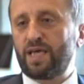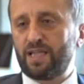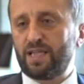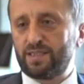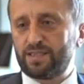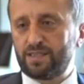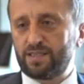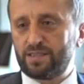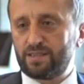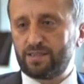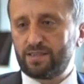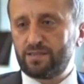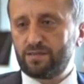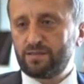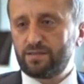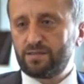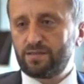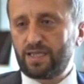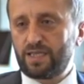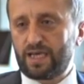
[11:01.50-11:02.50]
geldiğini
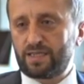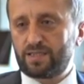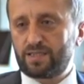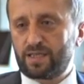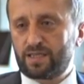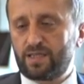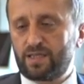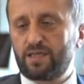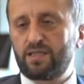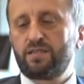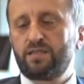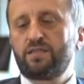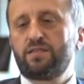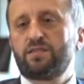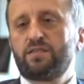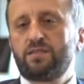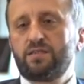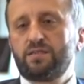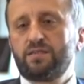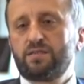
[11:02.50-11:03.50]
gerçekten
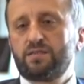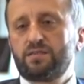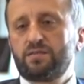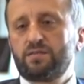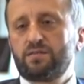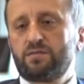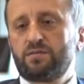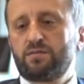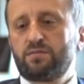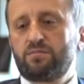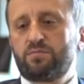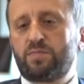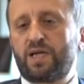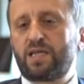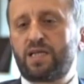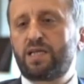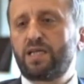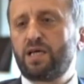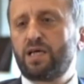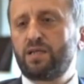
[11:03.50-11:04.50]

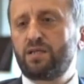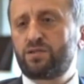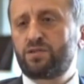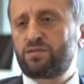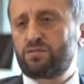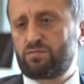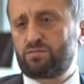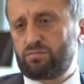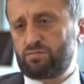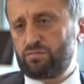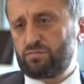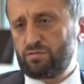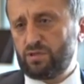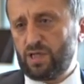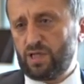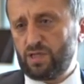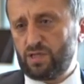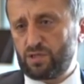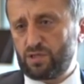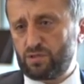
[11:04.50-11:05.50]
belki yanlış
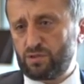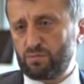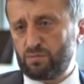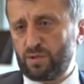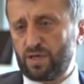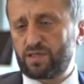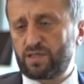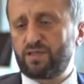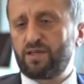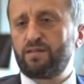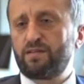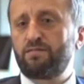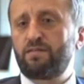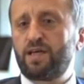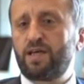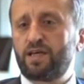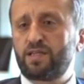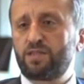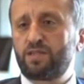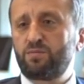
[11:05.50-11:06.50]
anlaşılmaktan
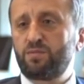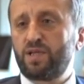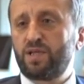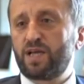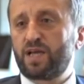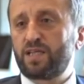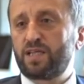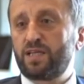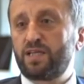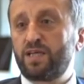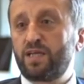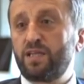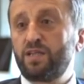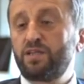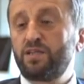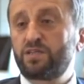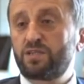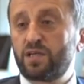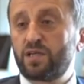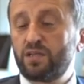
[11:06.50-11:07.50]
veya şimdiye kadar
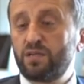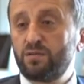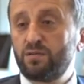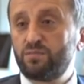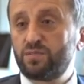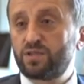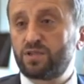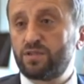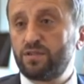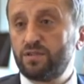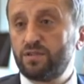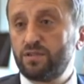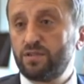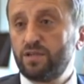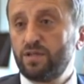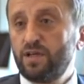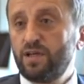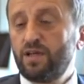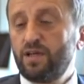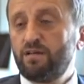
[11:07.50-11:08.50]
yanlış tanınmışlığın
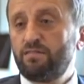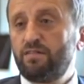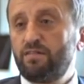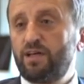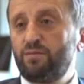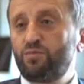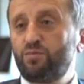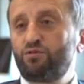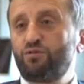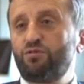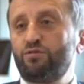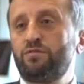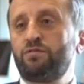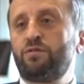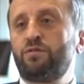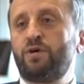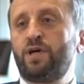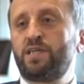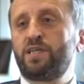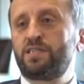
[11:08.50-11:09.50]
vermiş
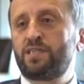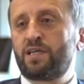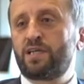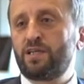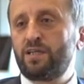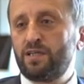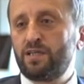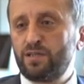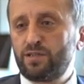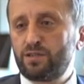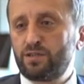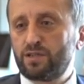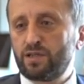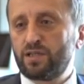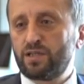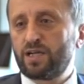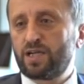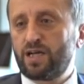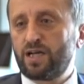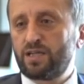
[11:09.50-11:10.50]
olduğu o ezikliği
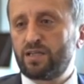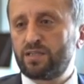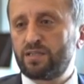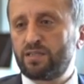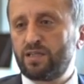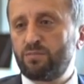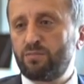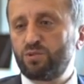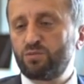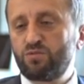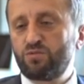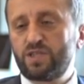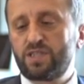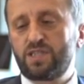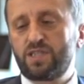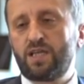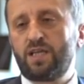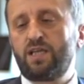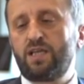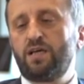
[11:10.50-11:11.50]
inşallah kardeşlerimiz bu
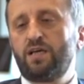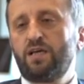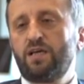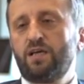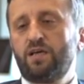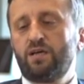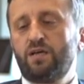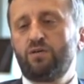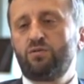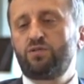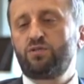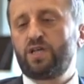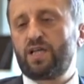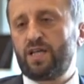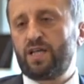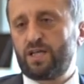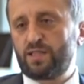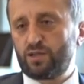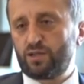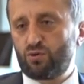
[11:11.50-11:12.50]
vesileyle
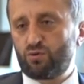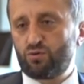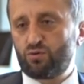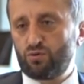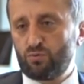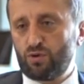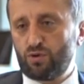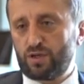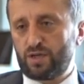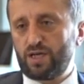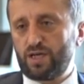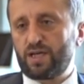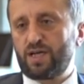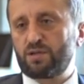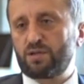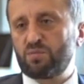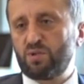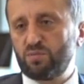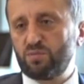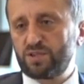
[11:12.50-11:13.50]
üzerlerine kurum olarak
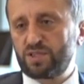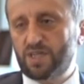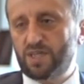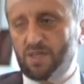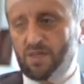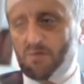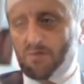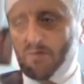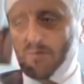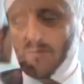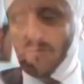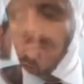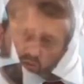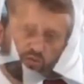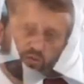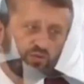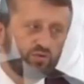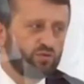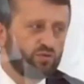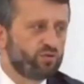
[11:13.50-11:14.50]
atmamız gerekiyor. Bu
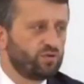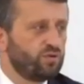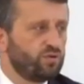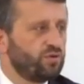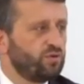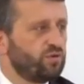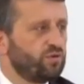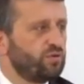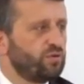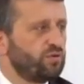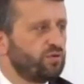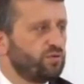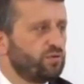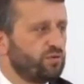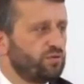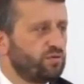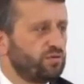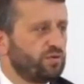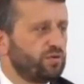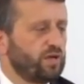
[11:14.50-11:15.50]
konuda kardeşlerimiz
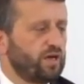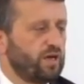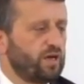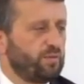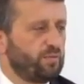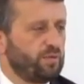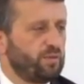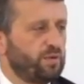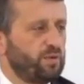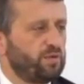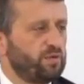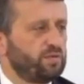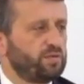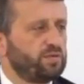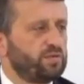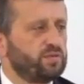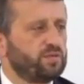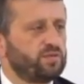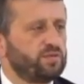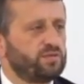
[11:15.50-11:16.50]
de
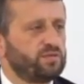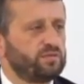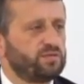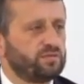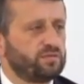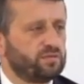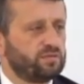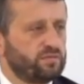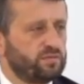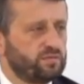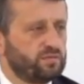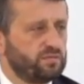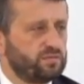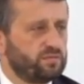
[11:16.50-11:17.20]
çalışmalar yapıyor.